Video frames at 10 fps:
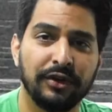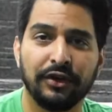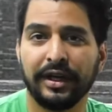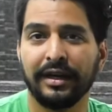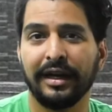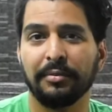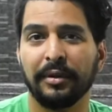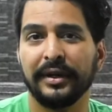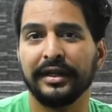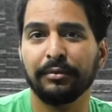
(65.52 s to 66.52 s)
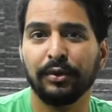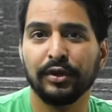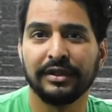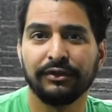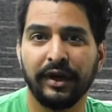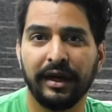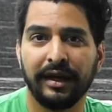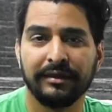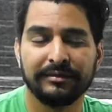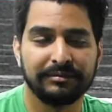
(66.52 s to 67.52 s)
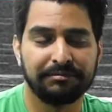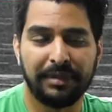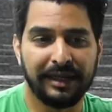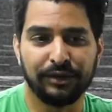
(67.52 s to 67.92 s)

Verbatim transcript: creo que el papel de Impulsa fue para